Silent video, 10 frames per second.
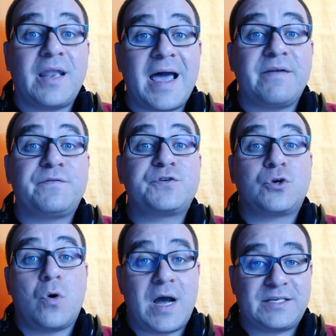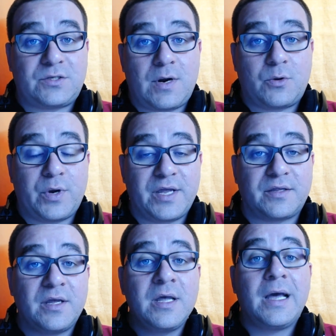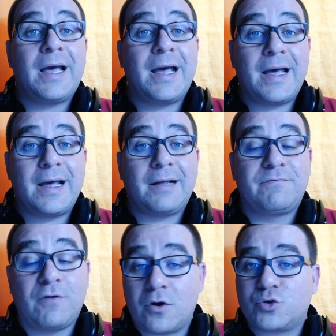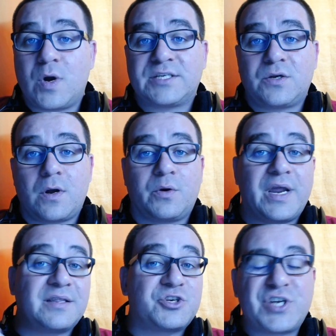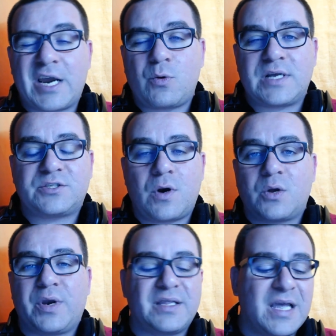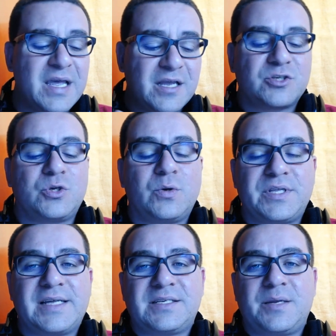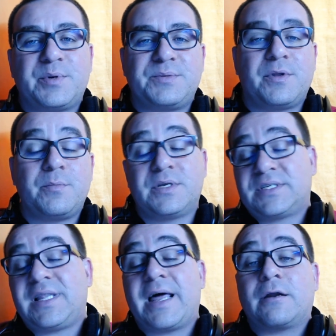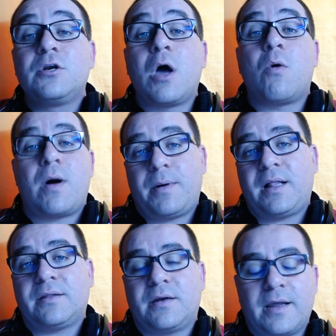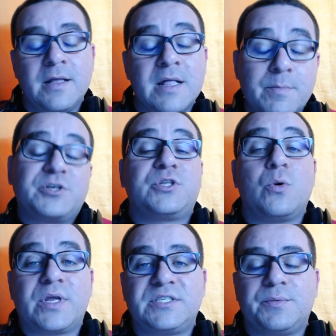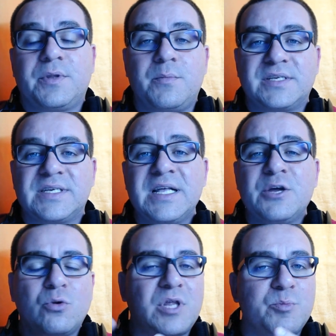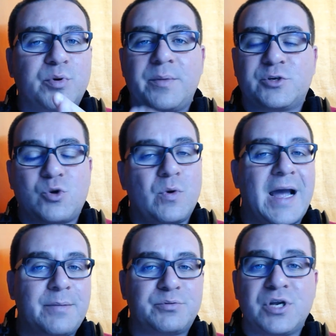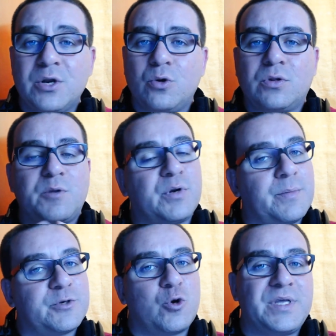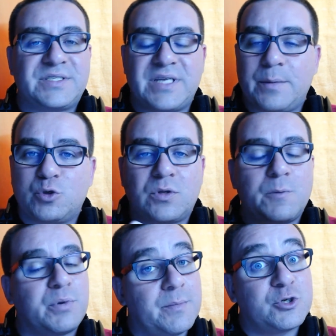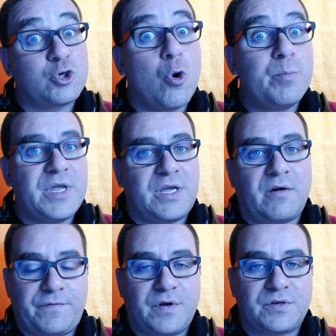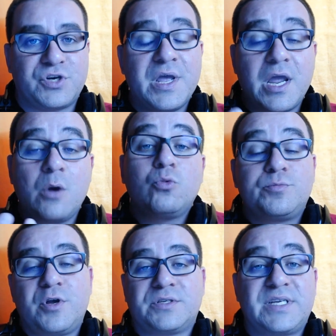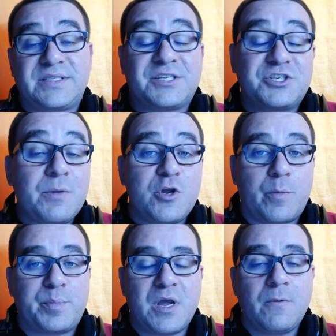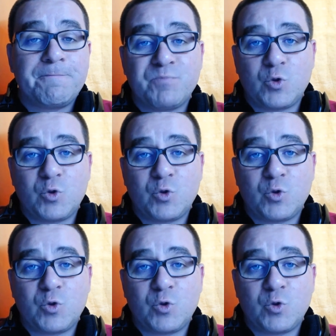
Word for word: lives com a Astro A40, uh, ah, vlogs com a Astro A40, jogar com a Astro A40. Eles são atirados aqui para cima da mesa. Claro que não há balda, não é? é? Mas estão aqui em cima da mesa. Não tenho problemas com cabos, não tenho problemas com mixamps, não tenho problemas com microfones. É um dos melhores headsets, na minha opinião,